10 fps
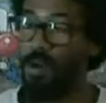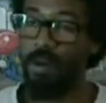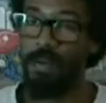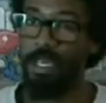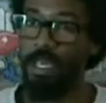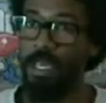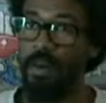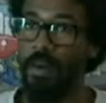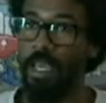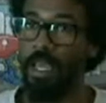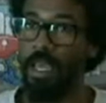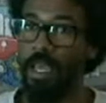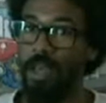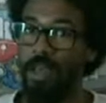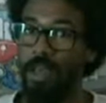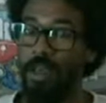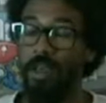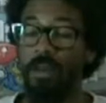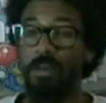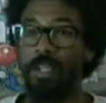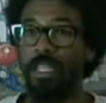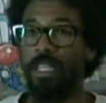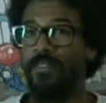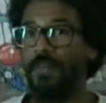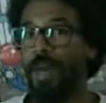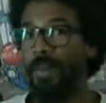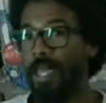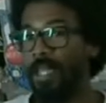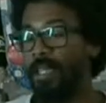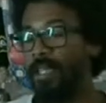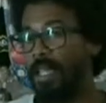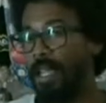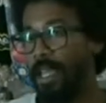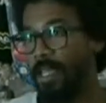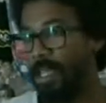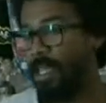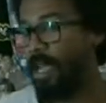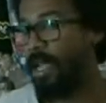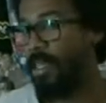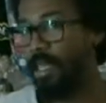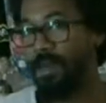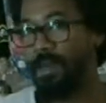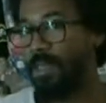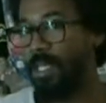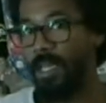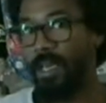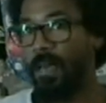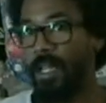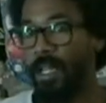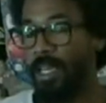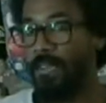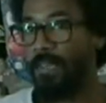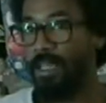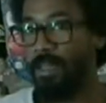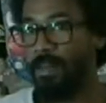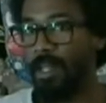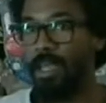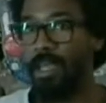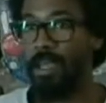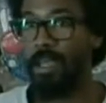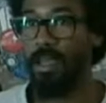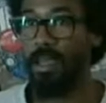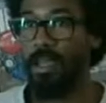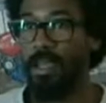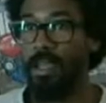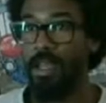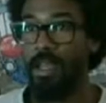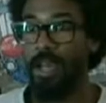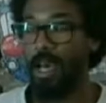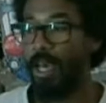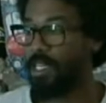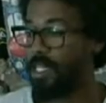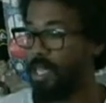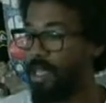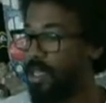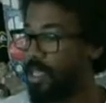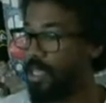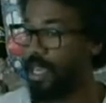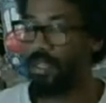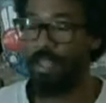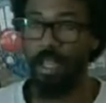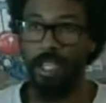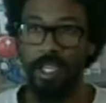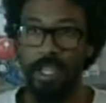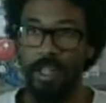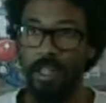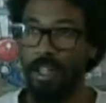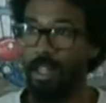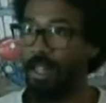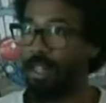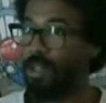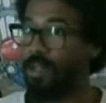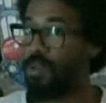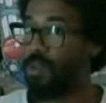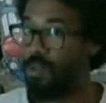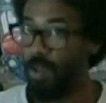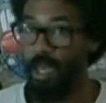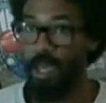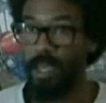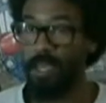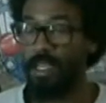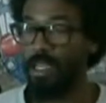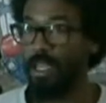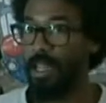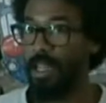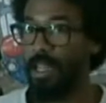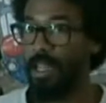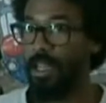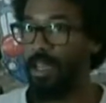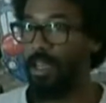واللي هو مش صحيح معناه بتاتر آه، فما عباد عطت عليها النظره هذيك ما مش صحيح معناه الجرافيتي معناه آه، حاجه تتحط على ليشيل كولتوريل على ليشيل